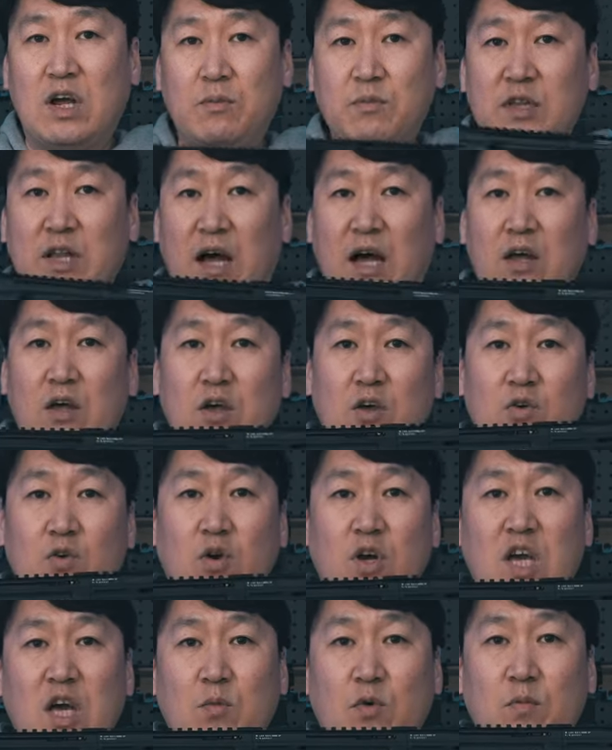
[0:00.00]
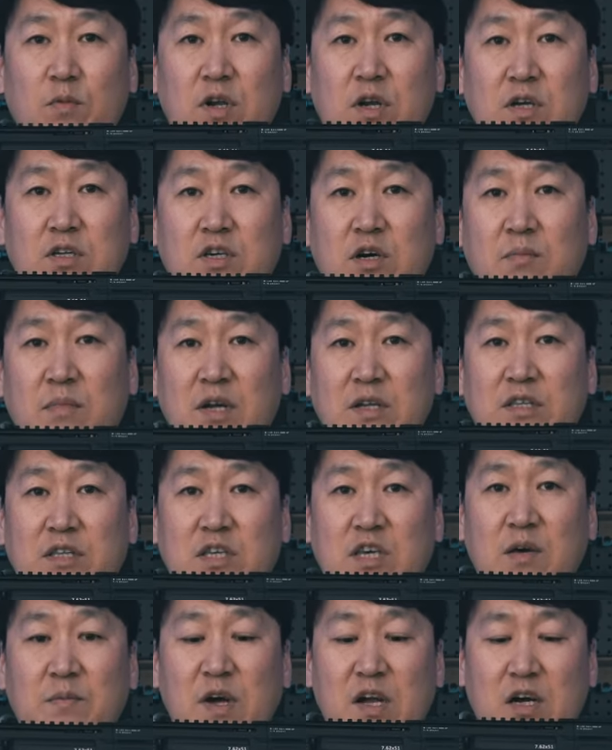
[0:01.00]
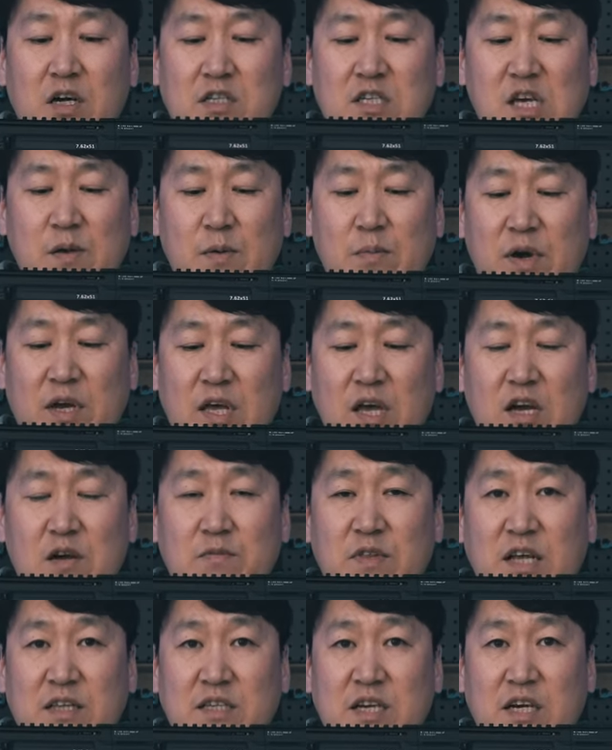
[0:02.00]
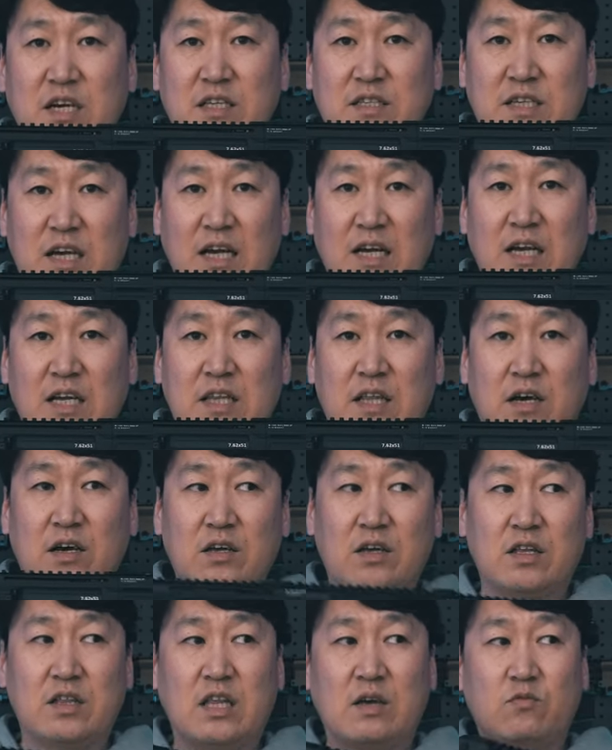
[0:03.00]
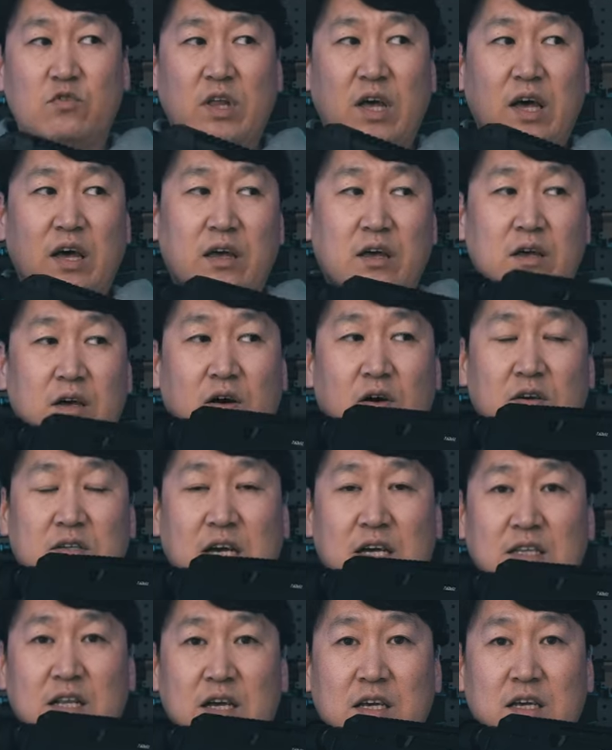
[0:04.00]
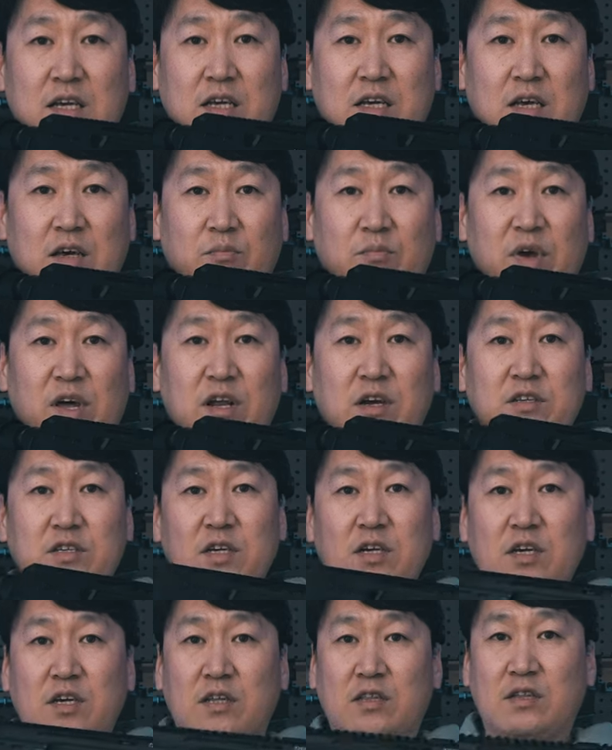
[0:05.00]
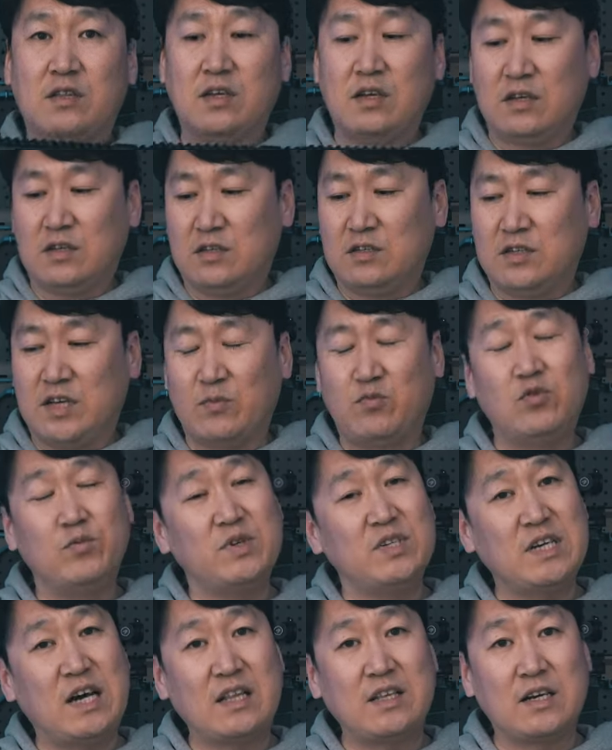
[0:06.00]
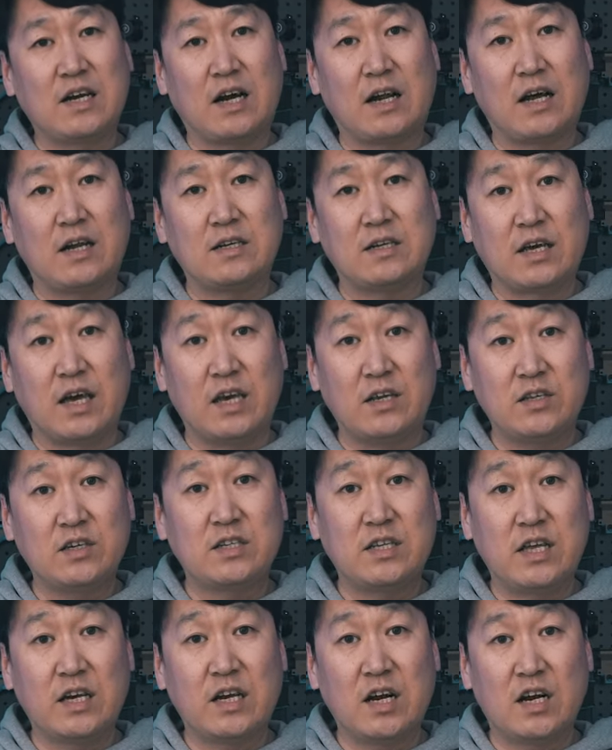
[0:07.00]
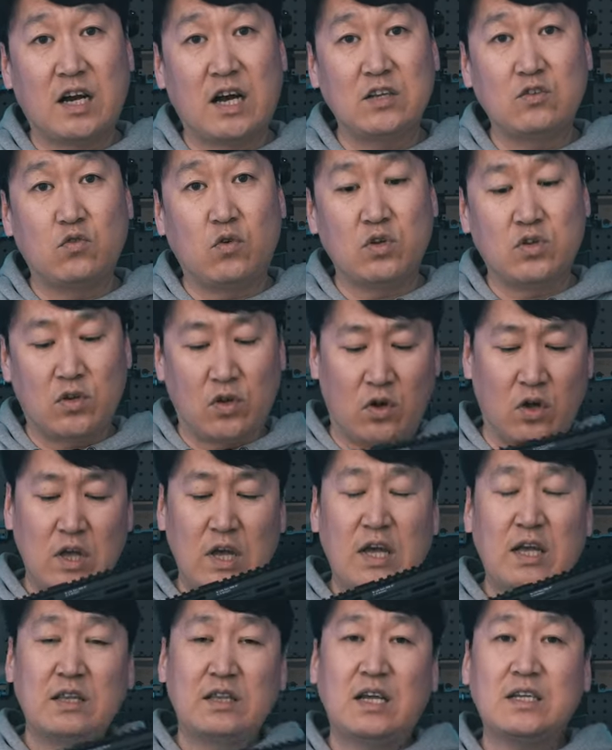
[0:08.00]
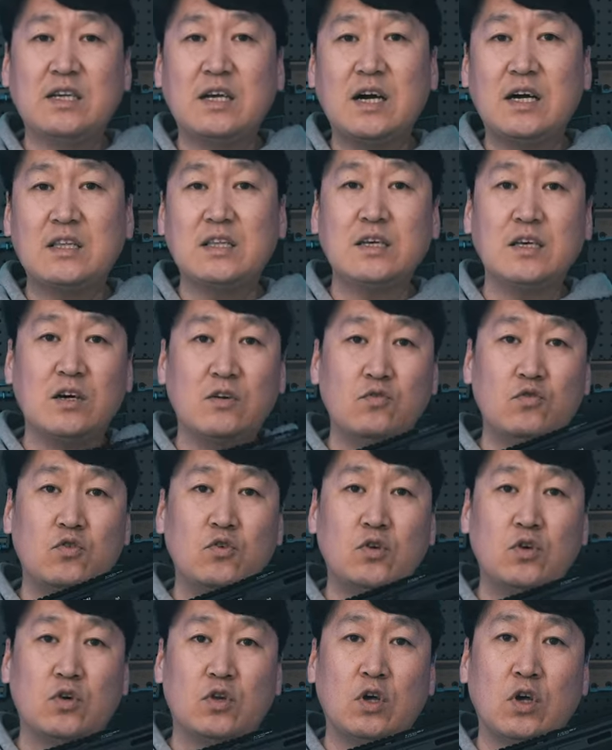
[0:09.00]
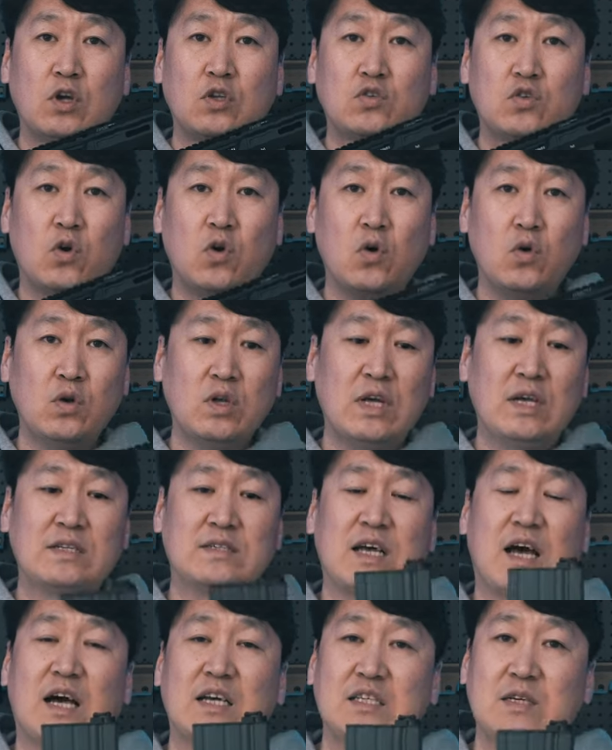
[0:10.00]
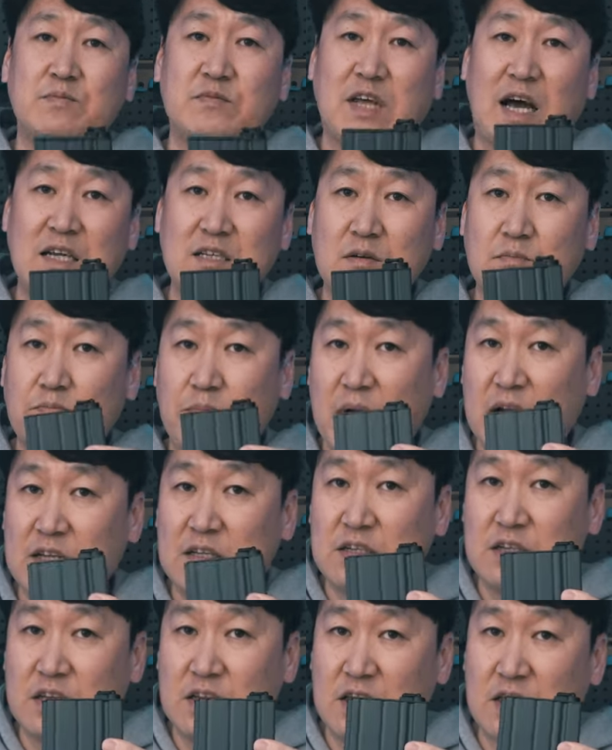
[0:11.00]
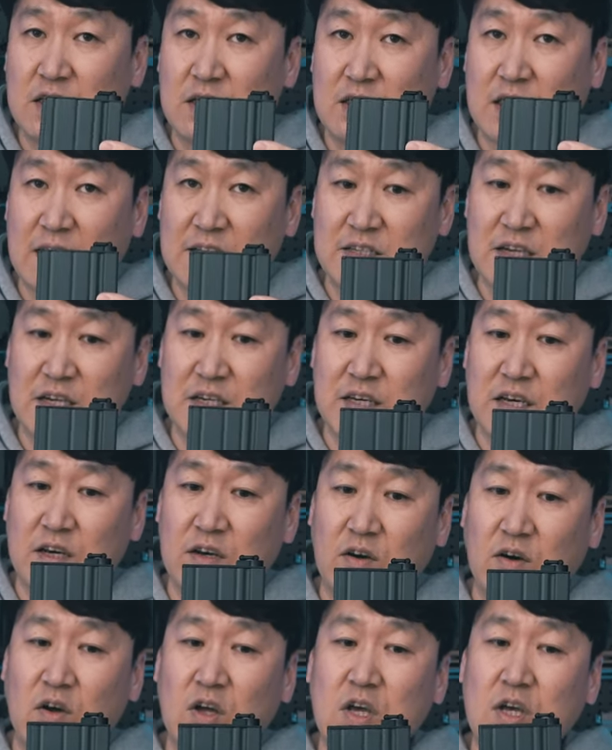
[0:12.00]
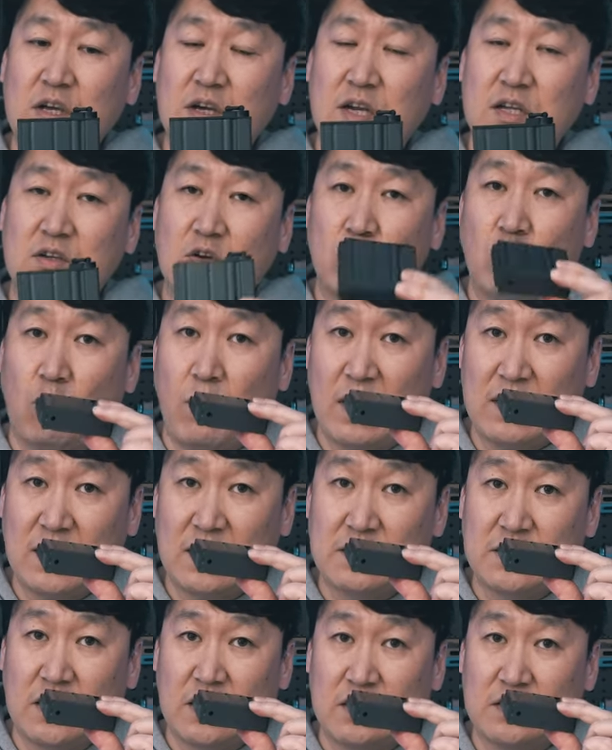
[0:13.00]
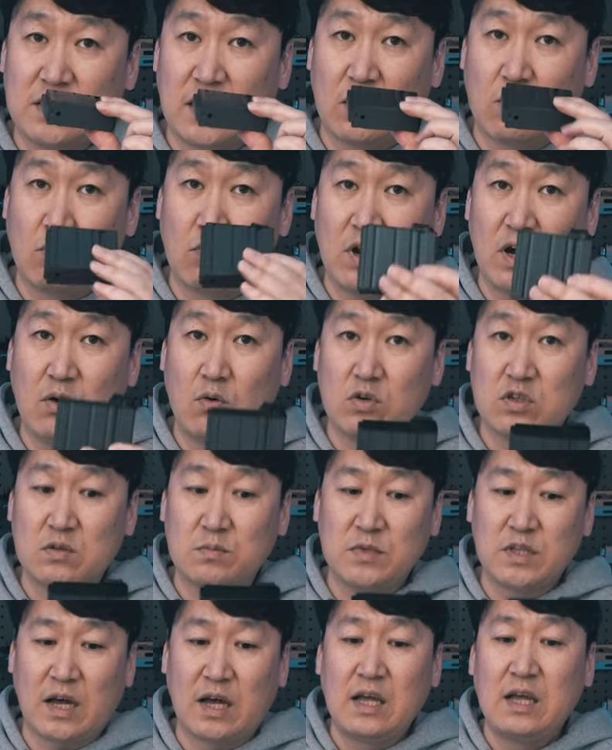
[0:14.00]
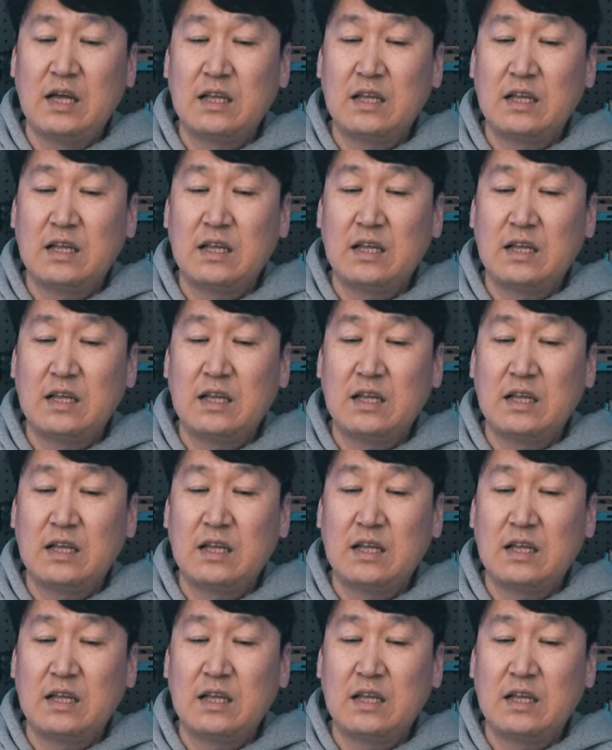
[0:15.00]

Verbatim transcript: 합니다. 이렇게 보면은 정말 DMR 컨셉에 맞게끔 탄창이 짧게 되어 있기 때문에 어, 상당히 매력적인 제품이지 않을까라는 개인적인 생각을 가지고 있어요. 탄창 같은 경우는 총 45발들이 탄창이에요. 그래서 노발 탄창을 제공하고 있습니다.